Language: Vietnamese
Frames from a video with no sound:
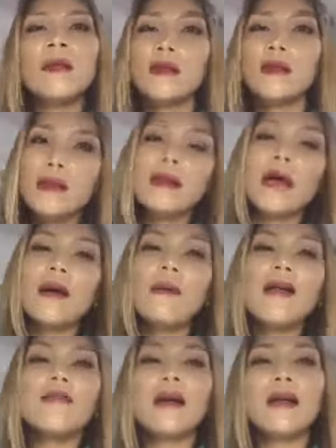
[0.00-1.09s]
thì người
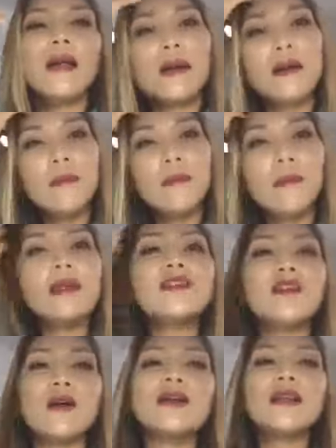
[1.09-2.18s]
upline vẫn là người mà biết
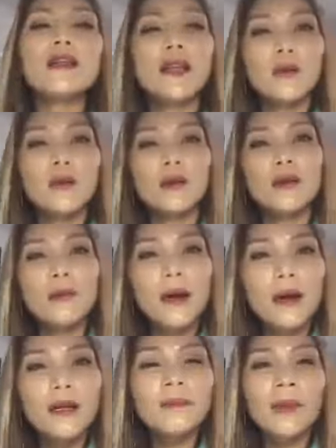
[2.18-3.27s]
rõ cái tình hình của người
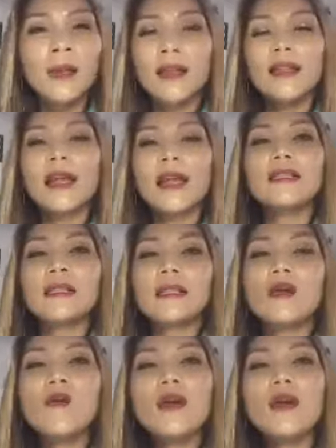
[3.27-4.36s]
mới thì anh
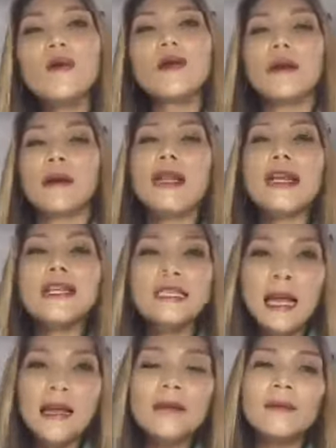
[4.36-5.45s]
chị luôn luôn đi
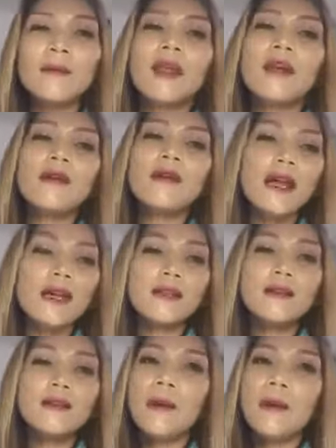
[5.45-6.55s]
sát với lại
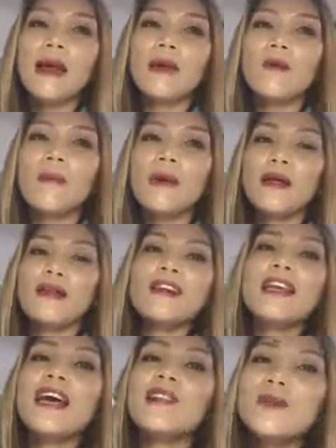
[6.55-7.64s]
những người apply của mình đi
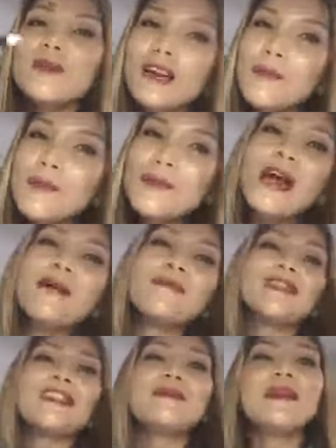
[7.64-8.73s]
sát cho tới Blue
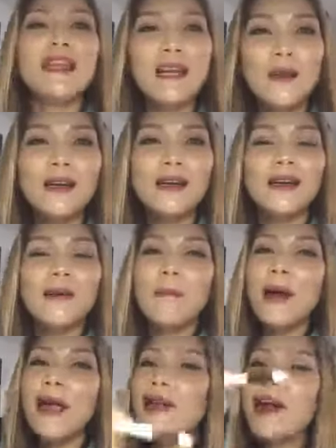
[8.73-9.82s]
Diamond Team Elite luôn
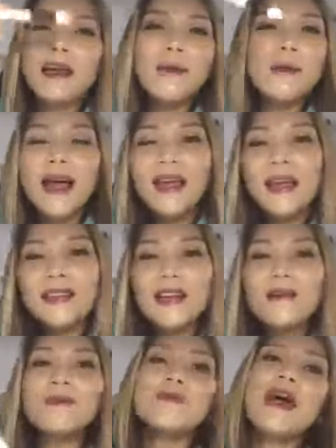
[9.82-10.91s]
mấy đời apply lên
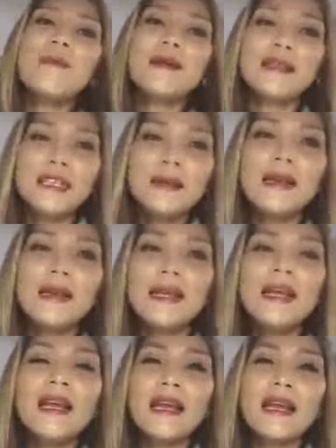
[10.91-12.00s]
tới Blue Diamond Team Elite
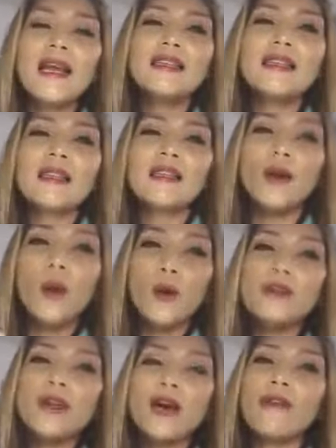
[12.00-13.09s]
để anh chị được
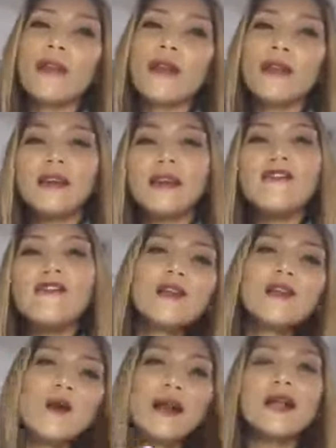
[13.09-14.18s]
hỗ trợ về những cái
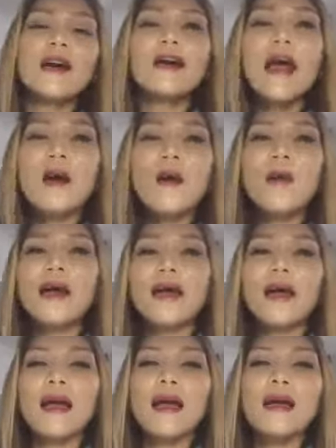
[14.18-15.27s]
video lấy ở đâu hay
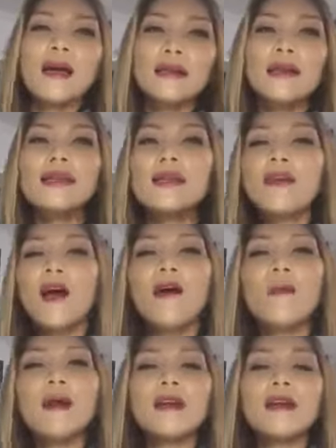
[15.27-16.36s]
là những cái gì
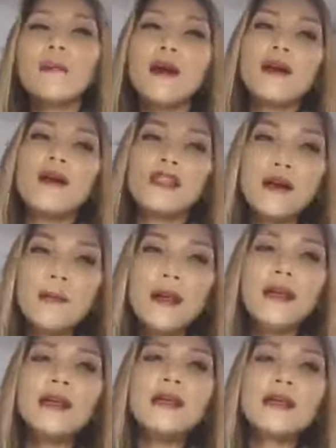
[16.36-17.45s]
đó mà những người mới họ chưa
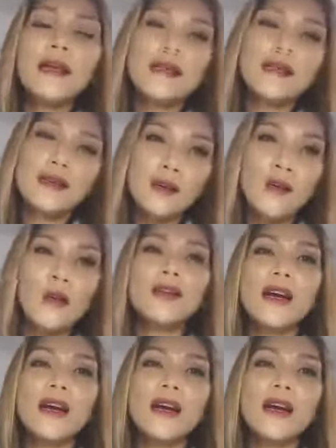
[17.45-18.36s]
biết á, thì anh chị được hỗ trợ